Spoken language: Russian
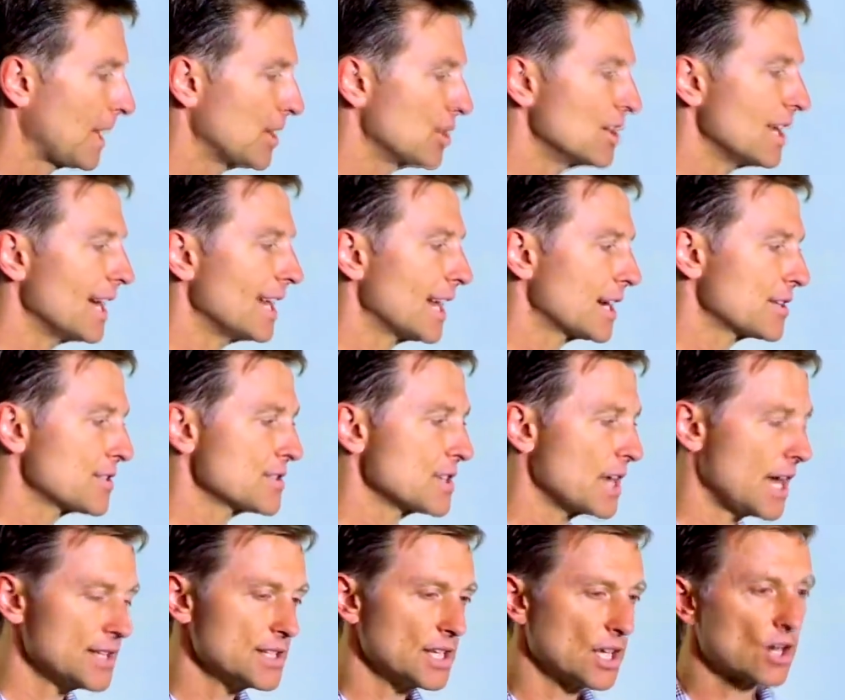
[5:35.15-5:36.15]
Вы
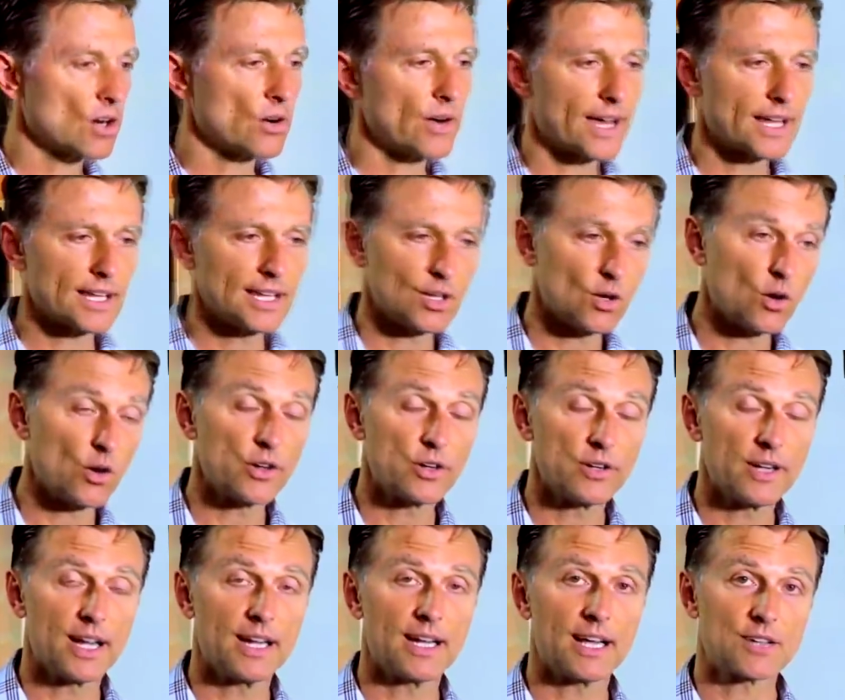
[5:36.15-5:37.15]
тренируетесь
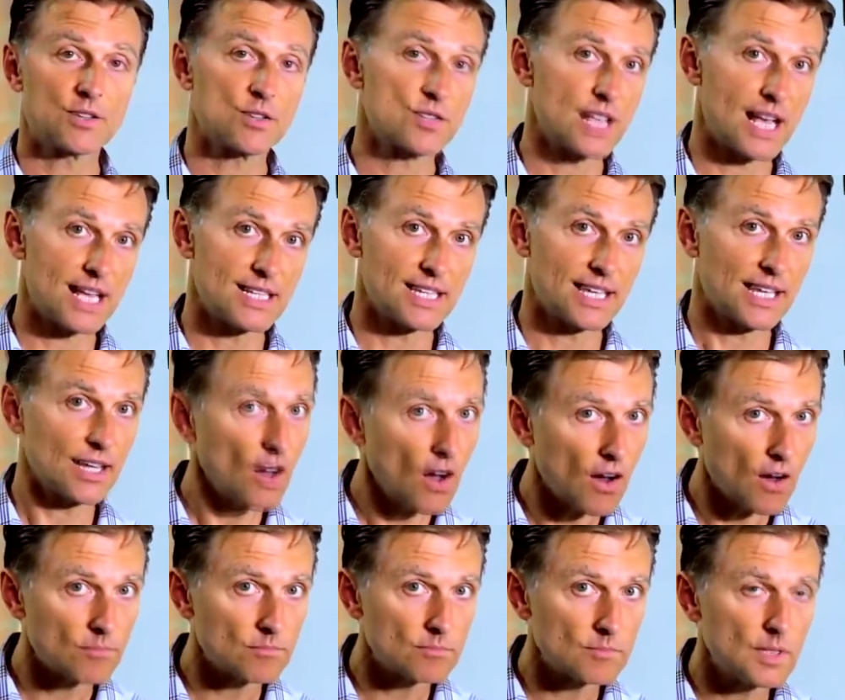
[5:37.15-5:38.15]
неправильно или не
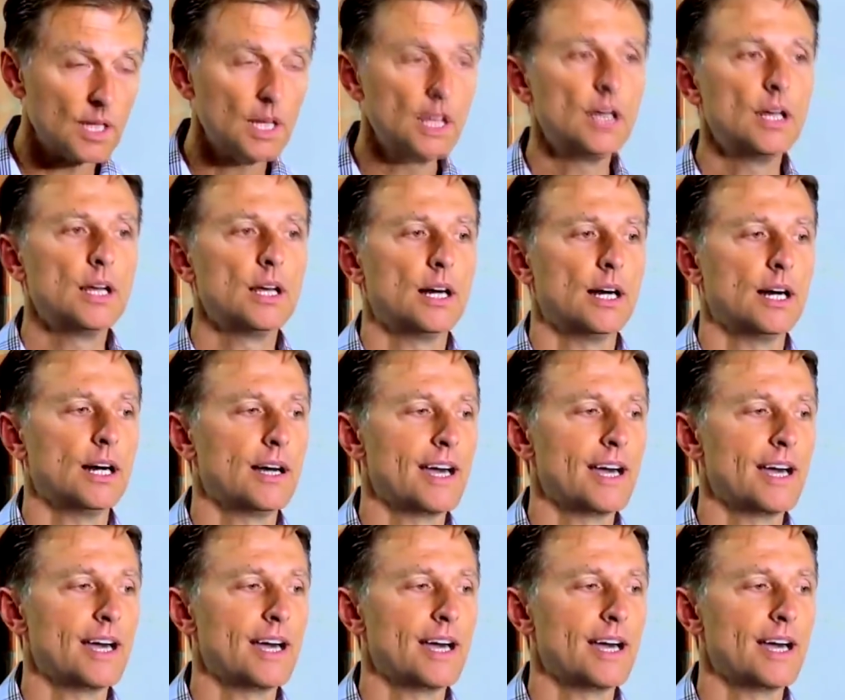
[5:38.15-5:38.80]
тренируетесь вообще.